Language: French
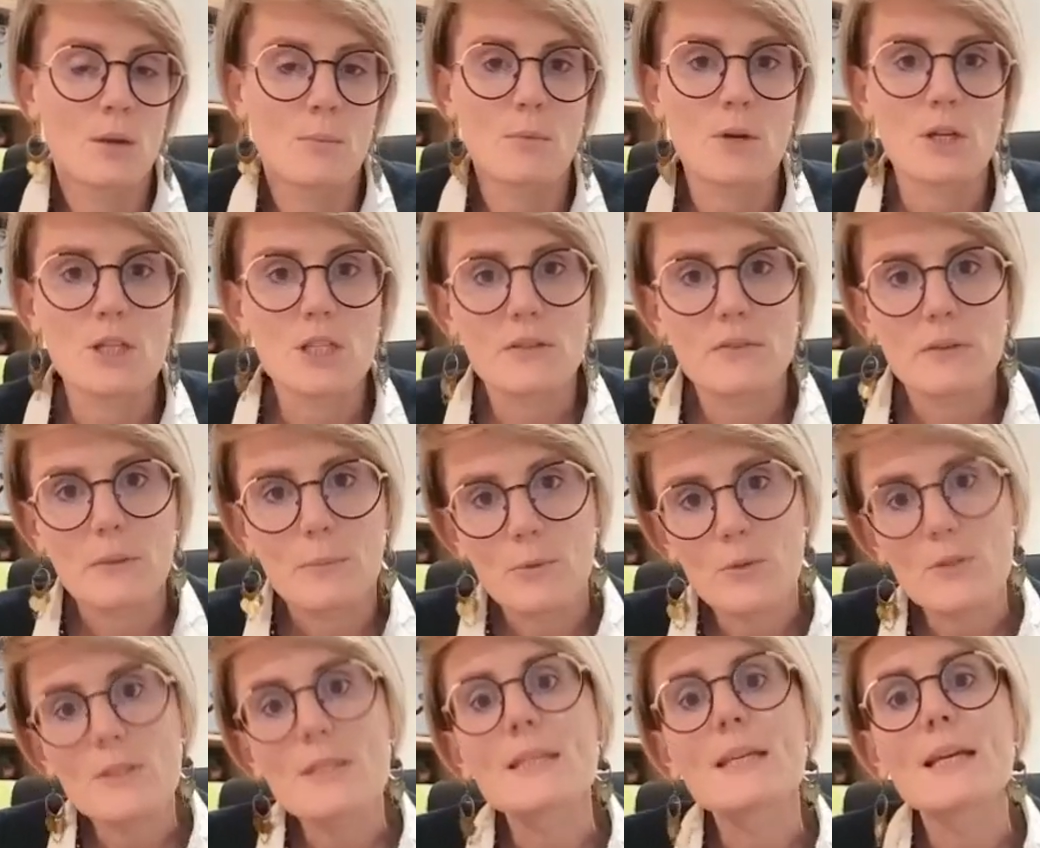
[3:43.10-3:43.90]
Moi, j'avais
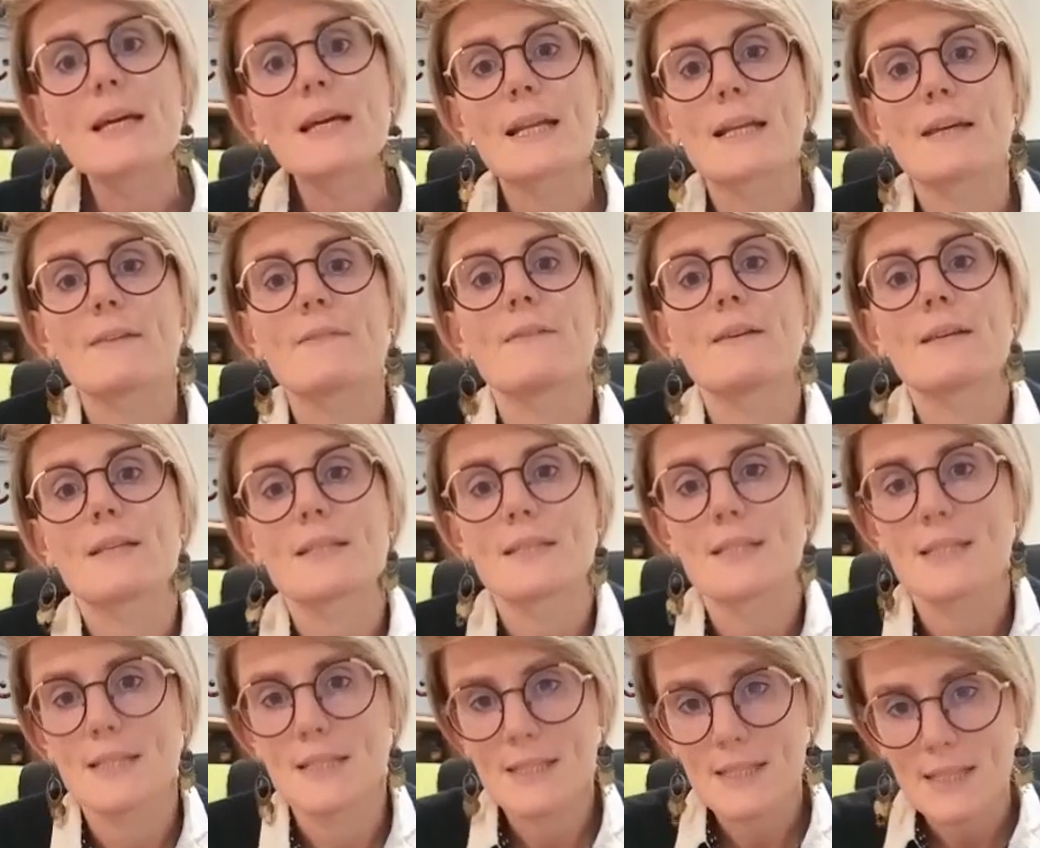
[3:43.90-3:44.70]
pensé à la phase
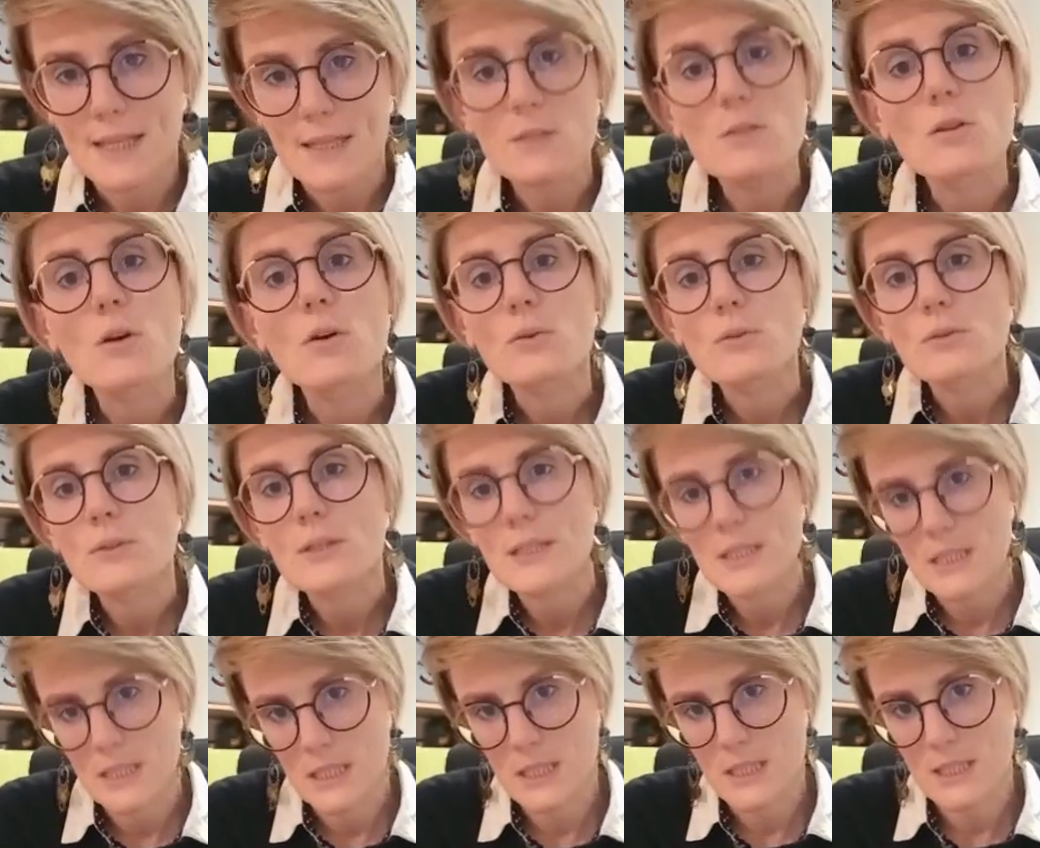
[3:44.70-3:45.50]
des 7 ans
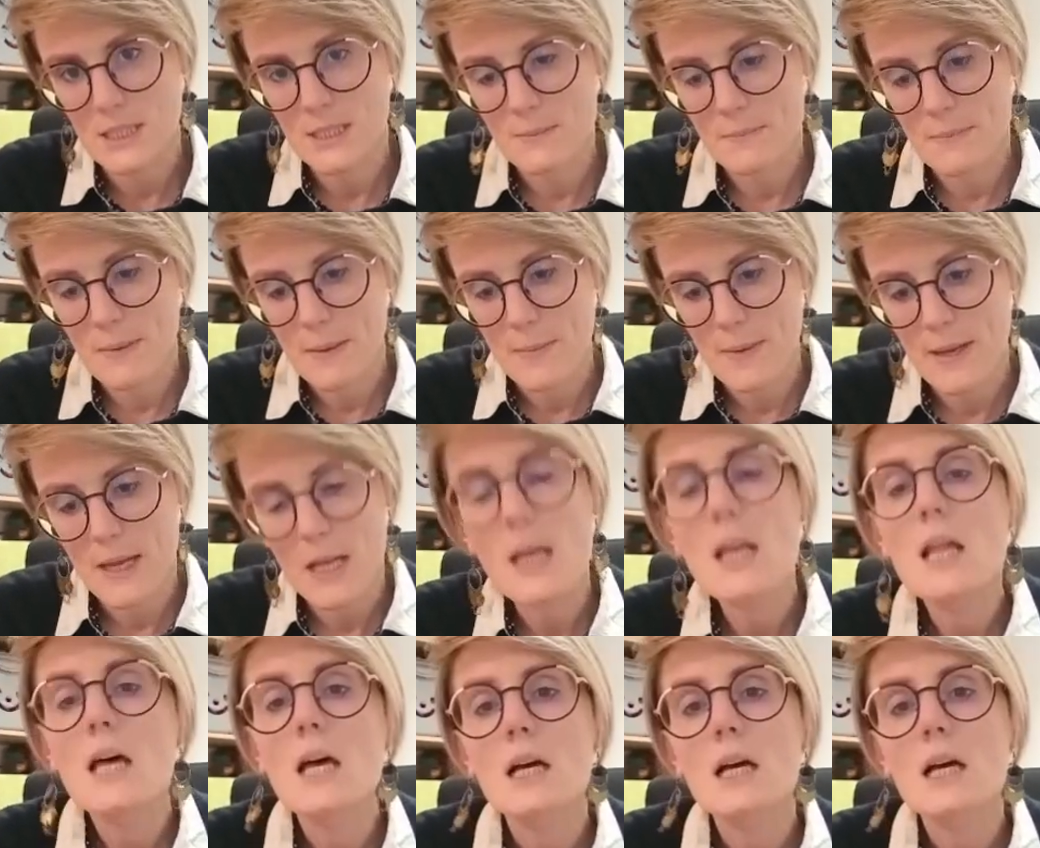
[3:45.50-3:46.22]
aussi, c'est pas mal.